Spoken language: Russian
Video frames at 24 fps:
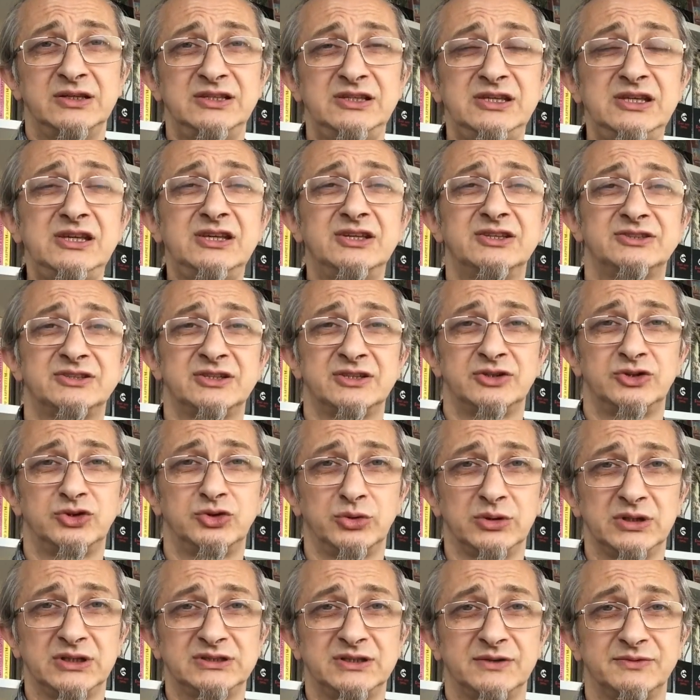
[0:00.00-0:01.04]
из
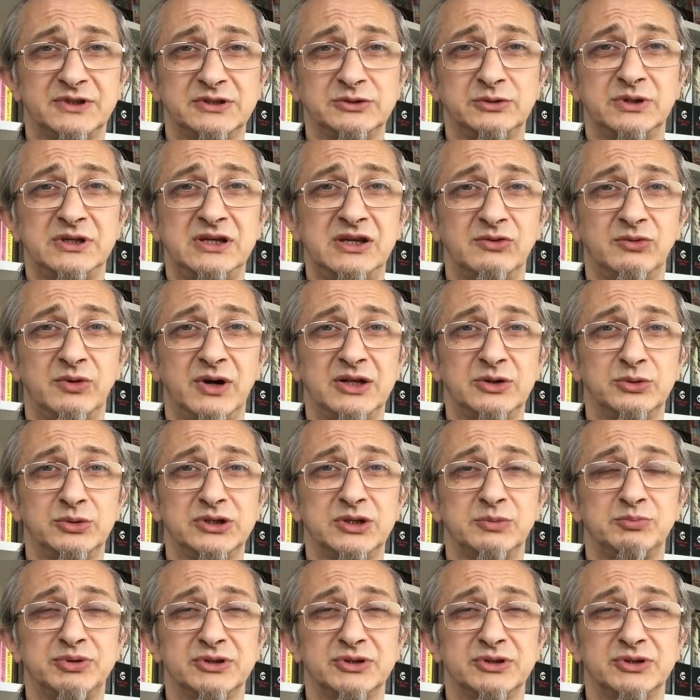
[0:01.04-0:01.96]
доллара в другие валюты,